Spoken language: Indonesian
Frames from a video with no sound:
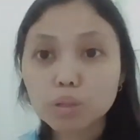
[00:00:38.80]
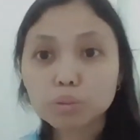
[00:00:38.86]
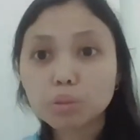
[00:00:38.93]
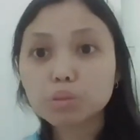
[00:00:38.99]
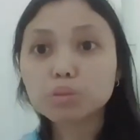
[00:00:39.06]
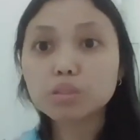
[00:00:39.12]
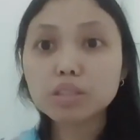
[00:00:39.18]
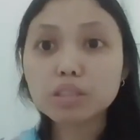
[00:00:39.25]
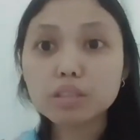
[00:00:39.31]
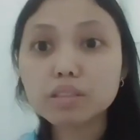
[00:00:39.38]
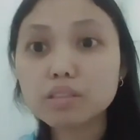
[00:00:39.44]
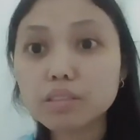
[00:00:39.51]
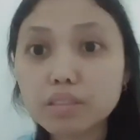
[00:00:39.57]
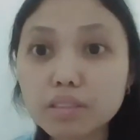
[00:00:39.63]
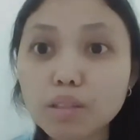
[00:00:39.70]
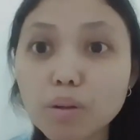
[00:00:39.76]
tol
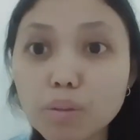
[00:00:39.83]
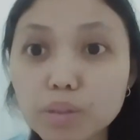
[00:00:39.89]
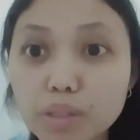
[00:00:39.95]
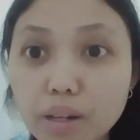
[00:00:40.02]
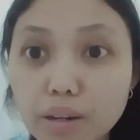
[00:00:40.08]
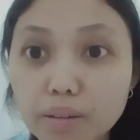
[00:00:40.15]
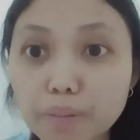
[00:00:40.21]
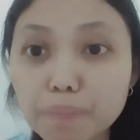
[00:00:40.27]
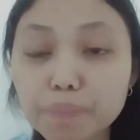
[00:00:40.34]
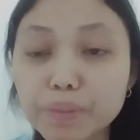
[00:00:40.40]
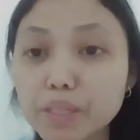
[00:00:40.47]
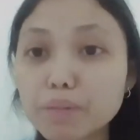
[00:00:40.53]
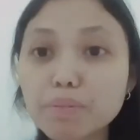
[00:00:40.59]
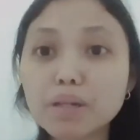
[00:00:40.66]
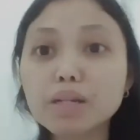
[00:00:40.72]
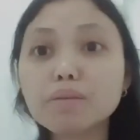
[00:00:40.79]
Cileunyi lockdown,
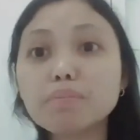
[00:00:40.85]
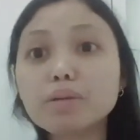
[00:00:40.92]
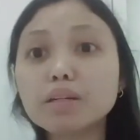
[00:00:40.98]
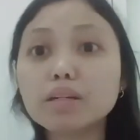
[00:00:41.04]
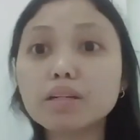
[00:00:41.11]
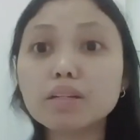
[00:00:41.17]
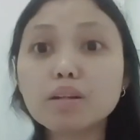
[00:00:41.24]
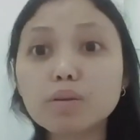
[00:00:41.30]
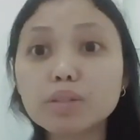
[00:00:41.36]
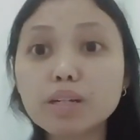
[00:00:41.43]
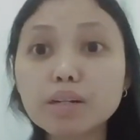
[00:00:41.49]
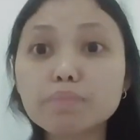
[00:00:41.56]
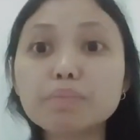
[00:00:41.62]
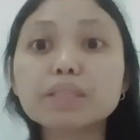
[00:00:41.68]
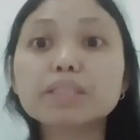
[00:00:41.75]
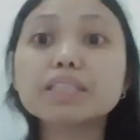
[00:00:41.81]
di mana-mana
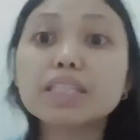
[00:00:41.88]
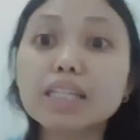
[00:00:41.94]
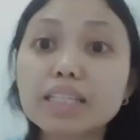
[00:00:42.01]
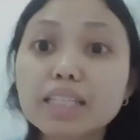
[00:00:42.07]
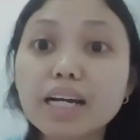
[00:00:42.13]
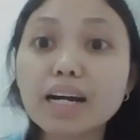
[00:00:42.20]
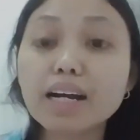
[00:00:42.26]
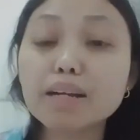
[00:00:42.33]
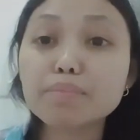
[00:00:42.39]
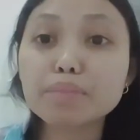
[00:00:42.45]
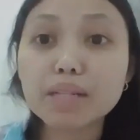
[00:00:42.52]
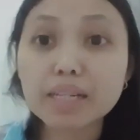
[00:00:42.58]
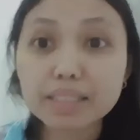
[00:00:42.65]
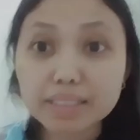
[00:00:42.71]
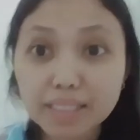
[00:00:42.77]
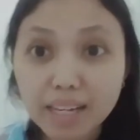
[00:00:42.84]
lockdown, pasti kita akan
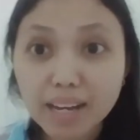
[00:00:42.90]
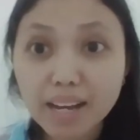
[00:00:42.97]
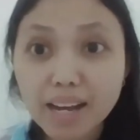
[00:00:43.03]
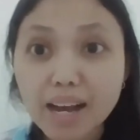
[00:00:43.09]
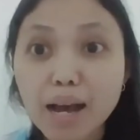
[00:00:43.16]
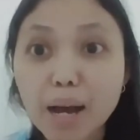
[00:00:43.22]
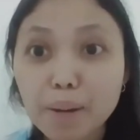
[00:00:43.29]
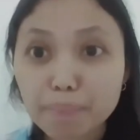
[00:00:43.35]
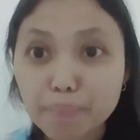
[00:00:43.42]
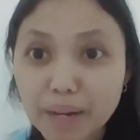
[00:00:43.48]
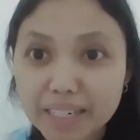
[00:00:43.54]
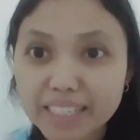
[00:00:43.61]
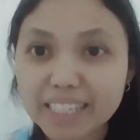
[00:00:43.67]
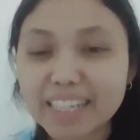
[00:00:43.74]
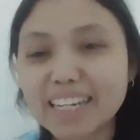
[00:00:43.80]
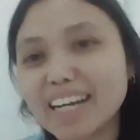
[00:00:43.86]
merasa
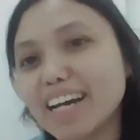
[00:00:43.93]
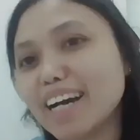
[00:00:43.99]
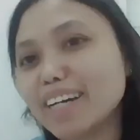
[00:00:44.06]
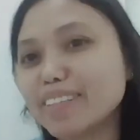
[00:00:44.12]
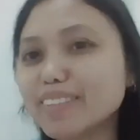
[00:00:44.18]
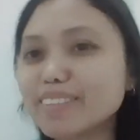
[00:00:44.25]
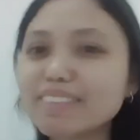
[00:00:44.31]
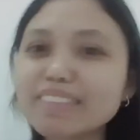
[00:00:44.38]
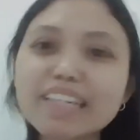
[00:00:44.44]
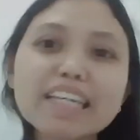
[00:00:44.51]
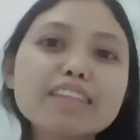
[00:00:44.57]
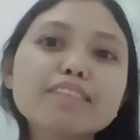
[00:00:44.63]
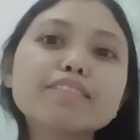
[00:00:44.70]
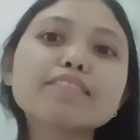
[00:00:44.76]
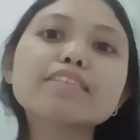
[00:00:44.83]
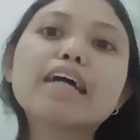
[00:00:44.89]
panik lah. Untuk
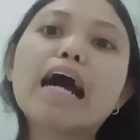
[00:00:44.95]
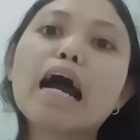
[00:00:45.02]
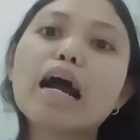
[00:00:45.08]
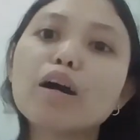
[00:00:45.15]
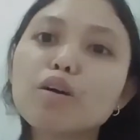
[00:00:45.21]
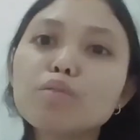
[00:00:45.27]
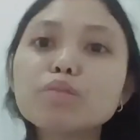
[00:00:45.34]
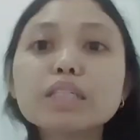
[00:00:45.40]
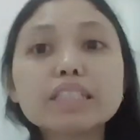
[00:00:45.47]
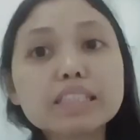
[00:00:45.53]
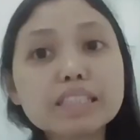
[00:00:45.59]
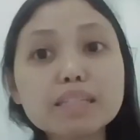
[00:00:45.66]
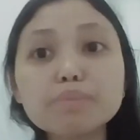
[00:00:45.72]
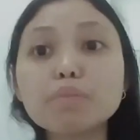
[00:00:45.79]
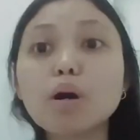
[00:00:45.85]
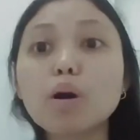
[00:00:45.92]
itu, aku di
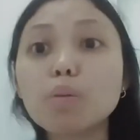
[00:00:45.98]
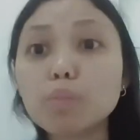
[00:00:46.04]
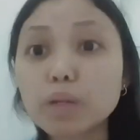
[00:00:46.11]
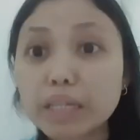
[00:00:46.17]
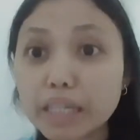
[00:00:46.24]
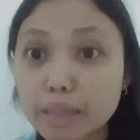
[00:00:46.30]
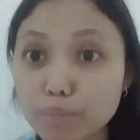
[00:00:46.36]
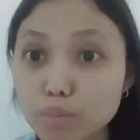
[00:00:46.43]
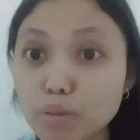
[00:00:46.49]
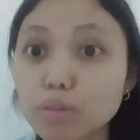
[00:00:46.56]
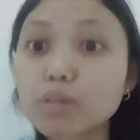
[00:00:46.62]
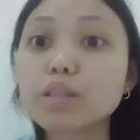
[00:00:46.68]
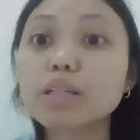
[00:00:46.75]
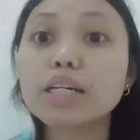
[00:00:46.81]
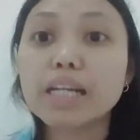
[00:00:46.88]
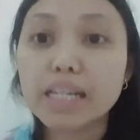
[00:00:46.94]
sini mau
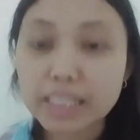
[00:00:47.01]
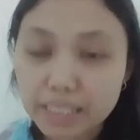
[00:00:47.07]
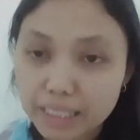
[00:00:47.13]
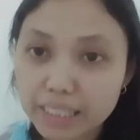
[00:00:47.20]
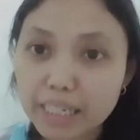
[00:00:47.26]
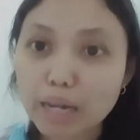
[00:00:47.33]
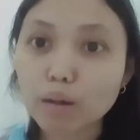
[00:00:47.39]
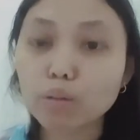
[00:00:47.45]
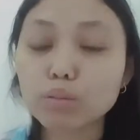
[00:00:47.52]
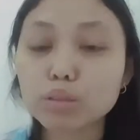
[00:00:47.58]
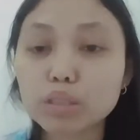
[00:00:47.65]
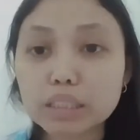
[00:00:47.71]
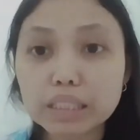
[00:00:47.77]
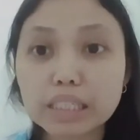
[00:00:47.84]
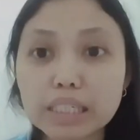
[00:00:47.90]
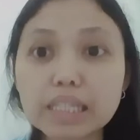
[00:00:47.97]
menghibur diri aku
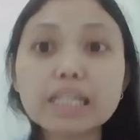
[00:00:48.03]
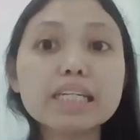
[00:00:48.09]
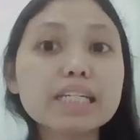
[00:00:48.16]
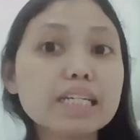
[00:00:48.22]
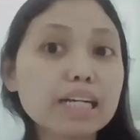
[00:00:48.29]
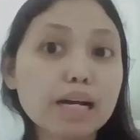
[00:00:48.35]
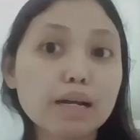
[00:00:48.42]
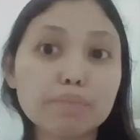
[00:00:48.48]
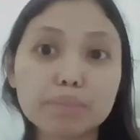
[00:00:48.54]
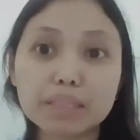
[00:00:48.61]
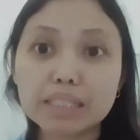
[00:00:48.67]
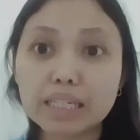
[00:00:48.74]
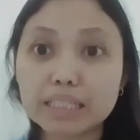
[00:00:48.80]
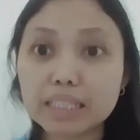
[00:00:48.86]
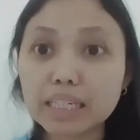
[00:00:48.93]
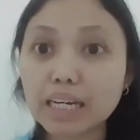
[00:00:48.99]
sendiri dengan
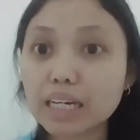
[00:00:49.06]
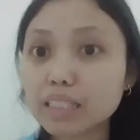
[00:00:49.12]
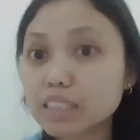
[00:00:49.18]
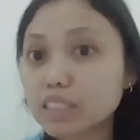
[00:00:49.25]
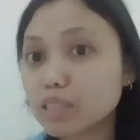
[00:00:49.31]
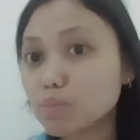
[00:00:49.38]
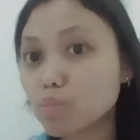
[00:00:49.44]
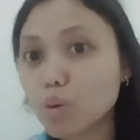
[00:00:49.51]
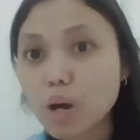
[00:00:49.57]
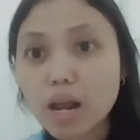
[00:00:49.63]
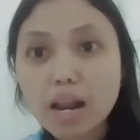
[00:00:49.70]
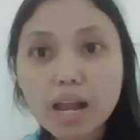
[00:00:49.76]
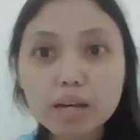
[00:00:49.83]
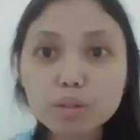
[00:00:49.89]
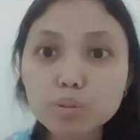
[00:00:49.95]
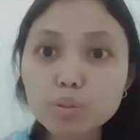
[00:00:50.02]
menyanyikan sebuah
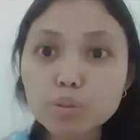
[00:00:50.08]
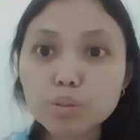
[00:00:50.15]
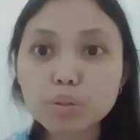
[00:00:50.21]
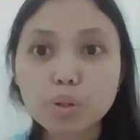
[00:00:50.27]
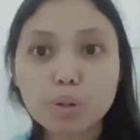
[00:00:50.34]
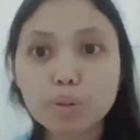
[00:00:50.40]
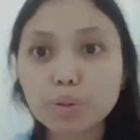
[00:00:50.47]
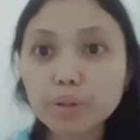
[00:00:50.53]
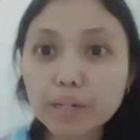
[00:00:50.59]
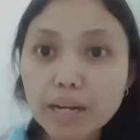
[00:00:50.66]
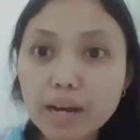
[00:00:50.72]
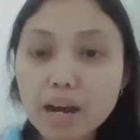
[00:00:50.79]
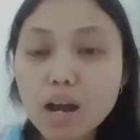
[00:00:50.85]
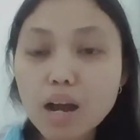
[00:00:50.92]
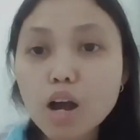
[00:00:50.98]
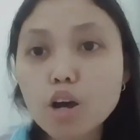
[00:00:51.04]
lagu Corona
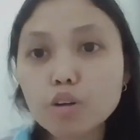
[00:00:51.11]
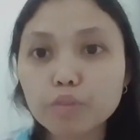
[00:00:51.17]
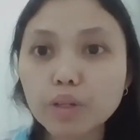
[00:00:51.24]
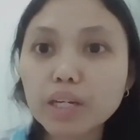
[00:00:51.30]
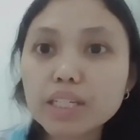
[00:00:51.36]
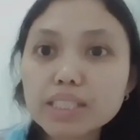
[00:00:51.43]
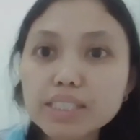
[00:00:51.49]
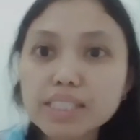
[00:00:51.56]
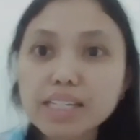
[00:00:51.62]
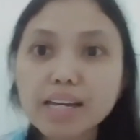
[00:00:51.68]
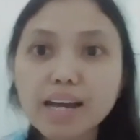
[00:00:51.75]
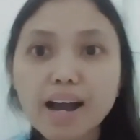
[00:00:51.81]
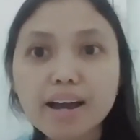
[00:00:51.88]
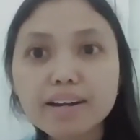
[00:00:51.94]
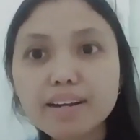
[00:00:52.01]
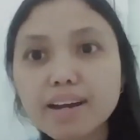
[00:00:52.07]
versi
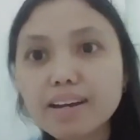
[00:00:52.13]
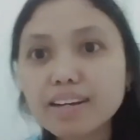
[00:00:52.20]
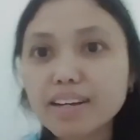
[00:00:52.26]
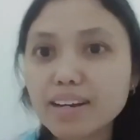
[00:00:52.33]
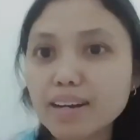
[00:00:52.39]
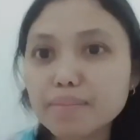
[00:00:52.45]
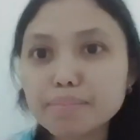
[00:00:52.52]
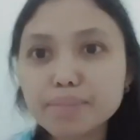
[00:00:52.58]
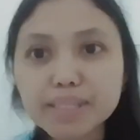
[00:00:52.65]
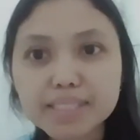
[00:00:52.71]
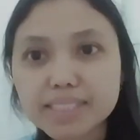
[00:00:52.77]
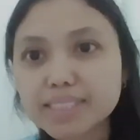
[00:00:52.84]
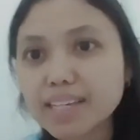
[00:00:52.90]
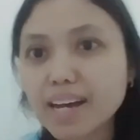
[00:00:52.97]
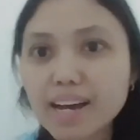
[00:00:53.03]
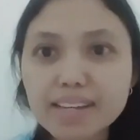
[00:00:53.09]
anak gak
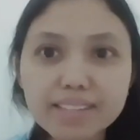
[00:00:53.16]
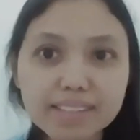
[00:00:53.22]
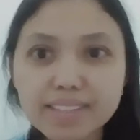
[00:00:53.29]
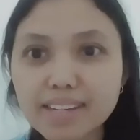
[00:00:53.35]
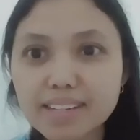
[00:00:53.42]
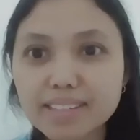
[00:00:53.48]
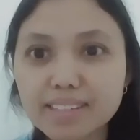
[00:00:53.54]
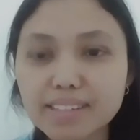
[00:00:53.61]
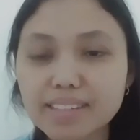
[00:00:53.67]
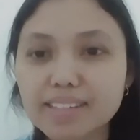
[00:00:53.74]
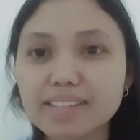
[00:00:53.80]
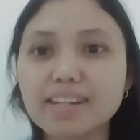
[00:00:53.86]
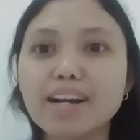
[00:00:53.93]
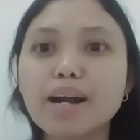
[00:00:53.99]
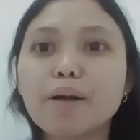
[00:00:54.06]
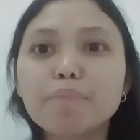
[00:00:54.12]
bisa nyanyi
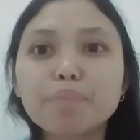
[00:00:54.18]
ya.